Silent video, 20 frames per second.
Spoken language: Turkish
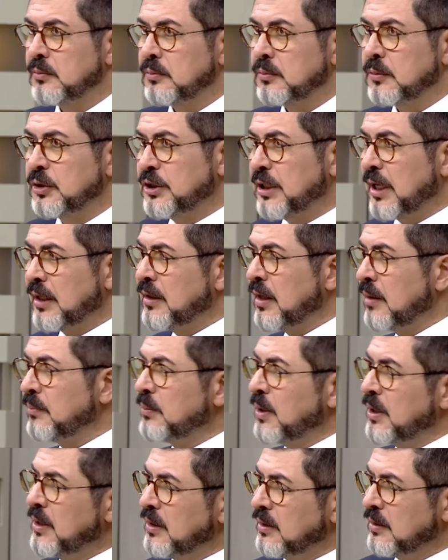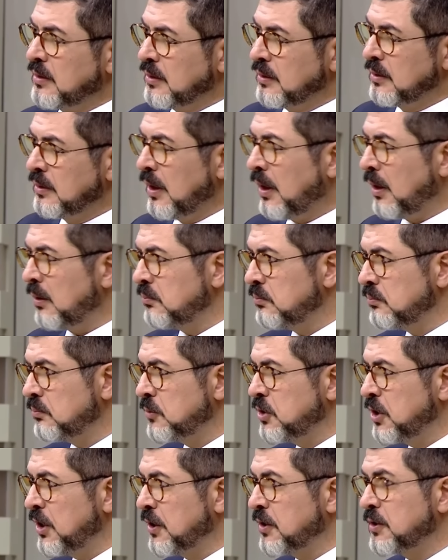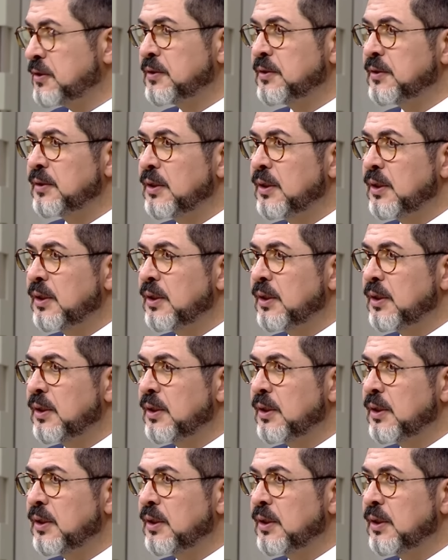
Dışarıdan bakıldığında ciks.